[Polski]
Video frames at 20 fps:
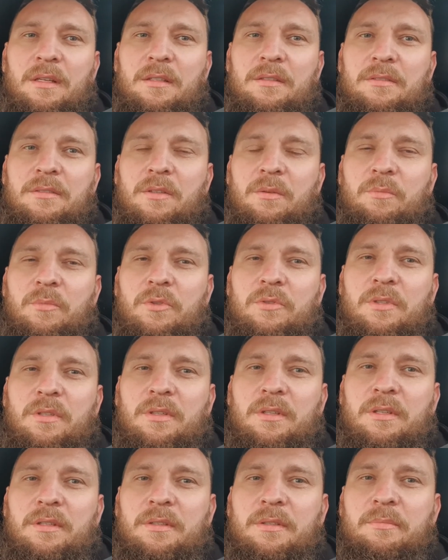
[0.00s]
co
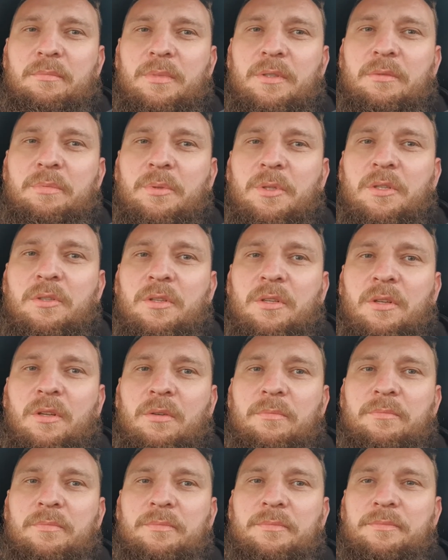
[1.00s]
może być
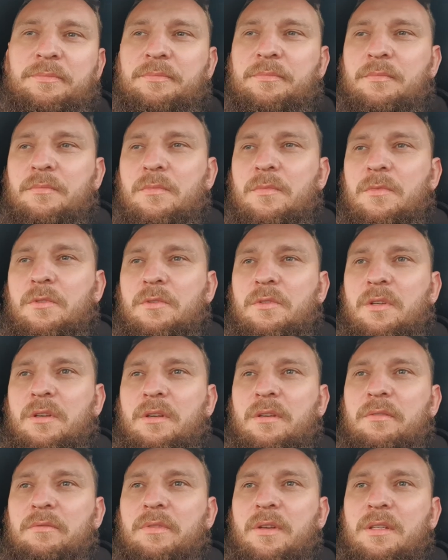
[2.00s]
przyczyną,
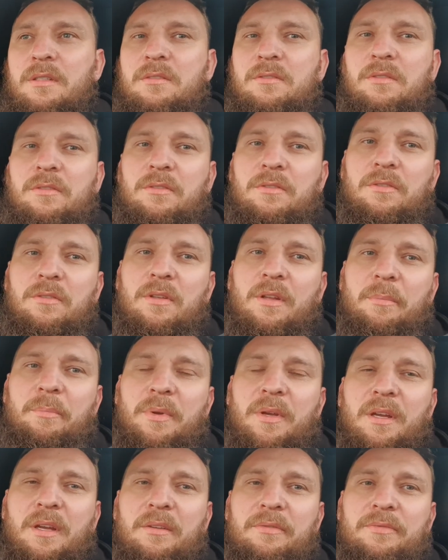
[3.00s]
że Wasz
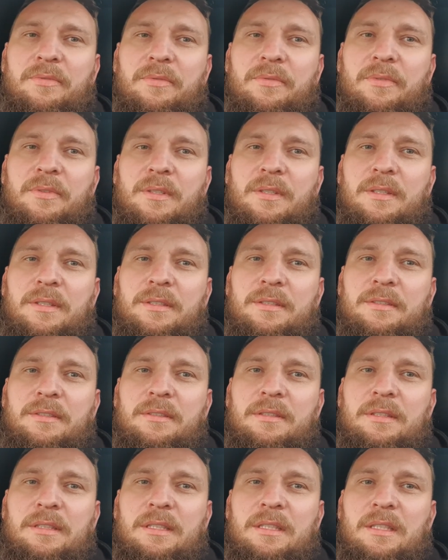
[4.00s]
DPF e,
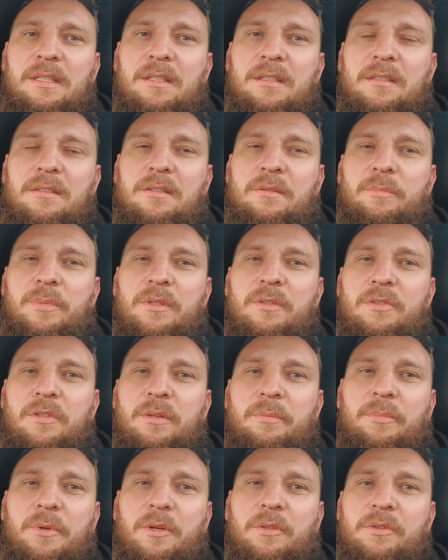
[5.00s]
zbyt
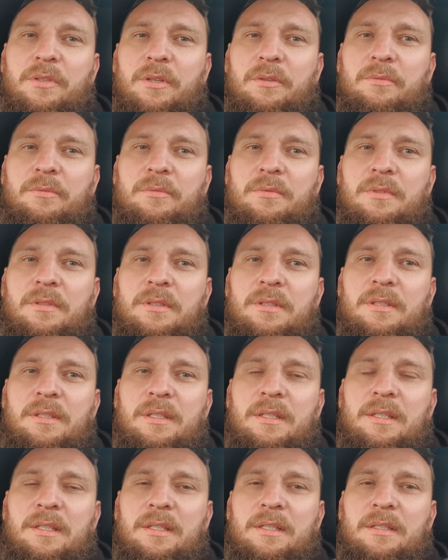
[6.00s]
szybko się
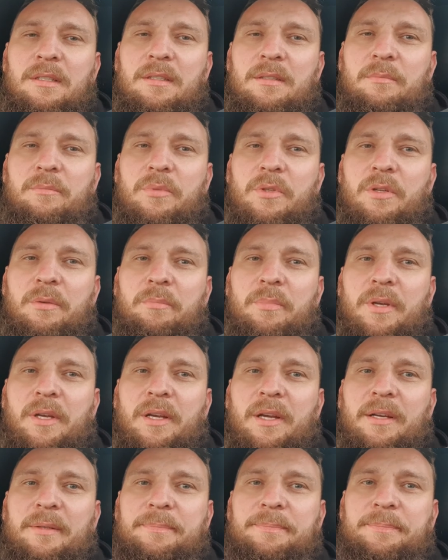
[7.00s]

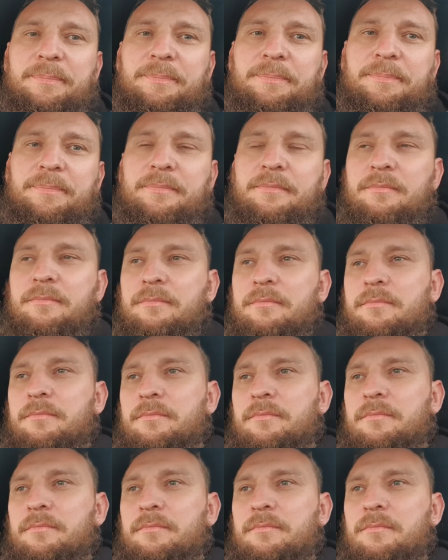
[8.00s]
przypycha?
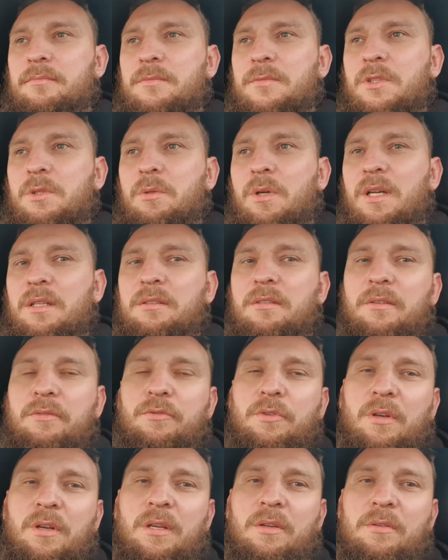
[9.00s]
Mm, słuchajcie,
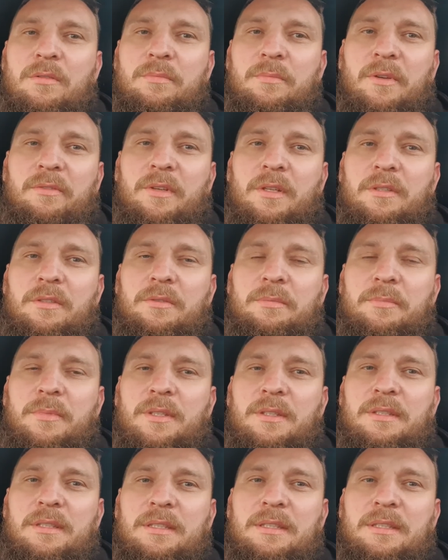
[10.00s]
wczoraj rozmawialiśmy,